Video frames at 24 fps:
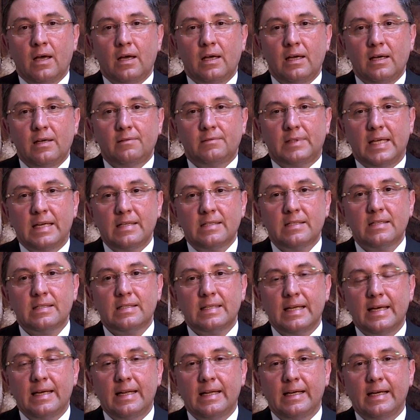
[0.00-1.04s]
E, ee,
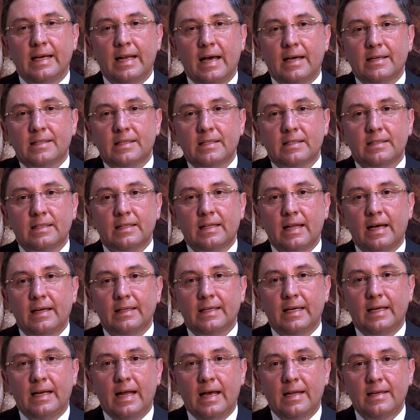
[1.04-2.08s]
testiste ele gelen kitleler
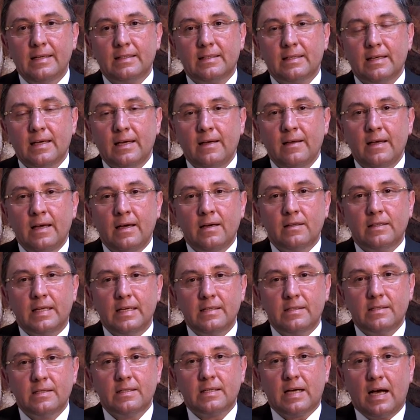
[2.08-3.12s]
genellikle
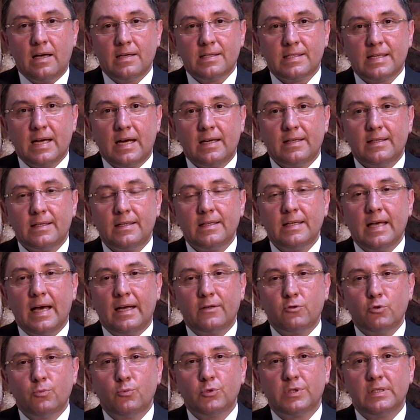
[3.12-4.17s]
testis kanserleri
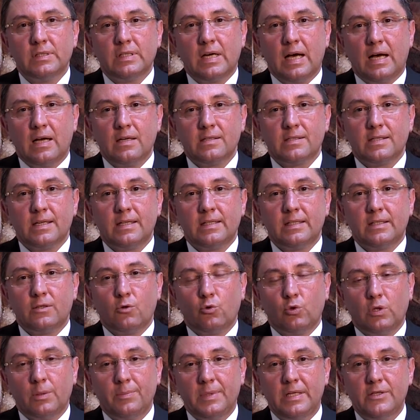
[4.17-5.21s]
yani yumurtalık kanserleri
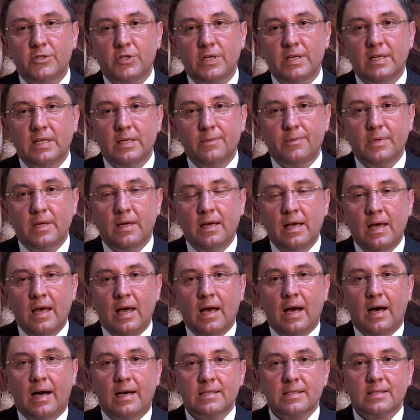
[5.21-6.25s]
olabileceği gibi
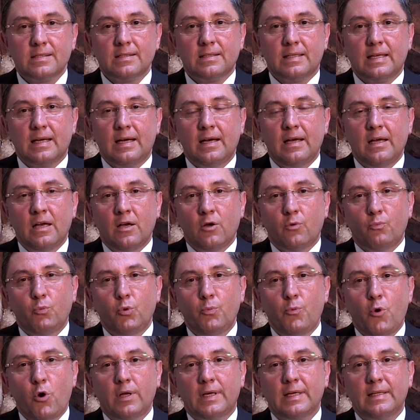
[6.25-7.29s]
aslında
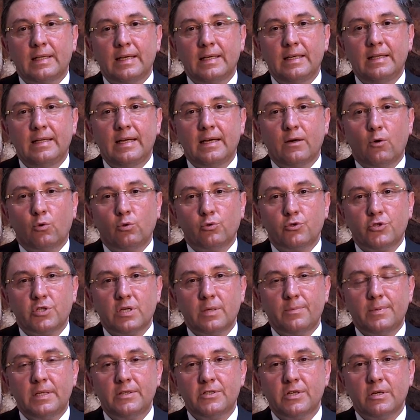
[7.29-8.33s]
bu bölgede yine
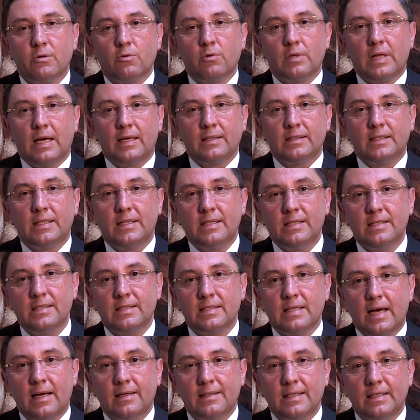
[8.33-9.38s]
oluşabilecek olan
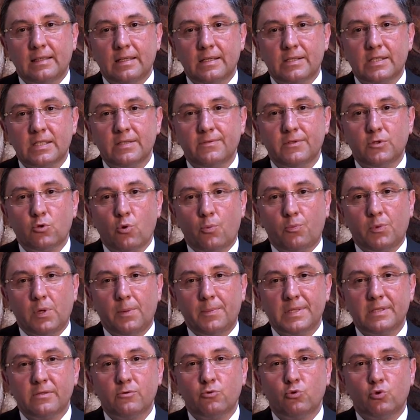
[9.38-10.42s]
kistler ya da sıvı
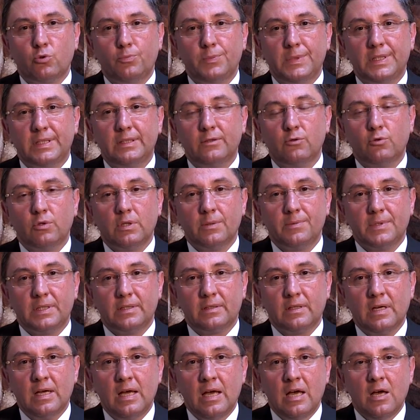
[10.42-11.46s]
toplaması durumları da
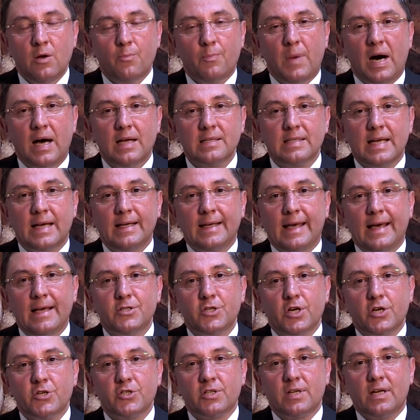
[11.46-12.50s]
olabilir. Bazen
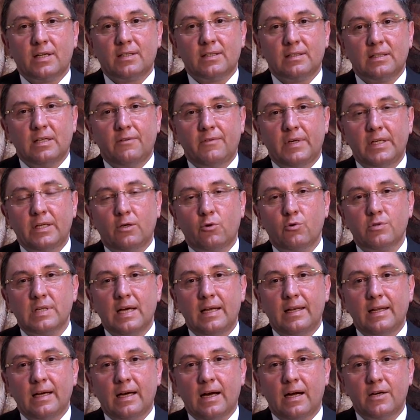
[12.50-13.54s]
genç yaşlarda da
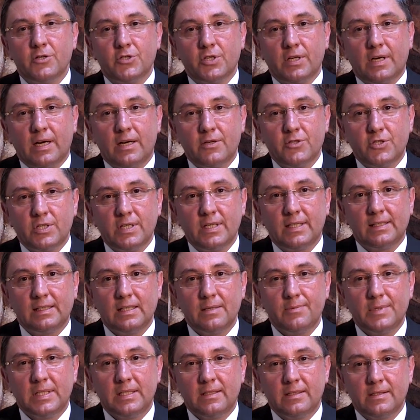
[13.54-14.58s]
varikoselle karşı karşıya
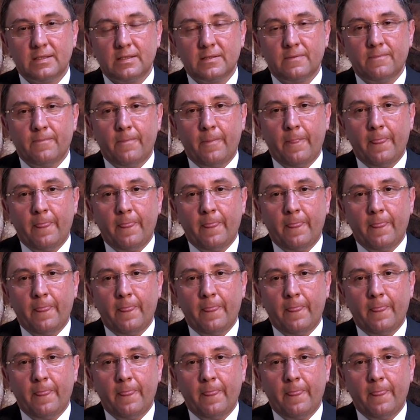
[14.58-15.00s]
kalabiliriz.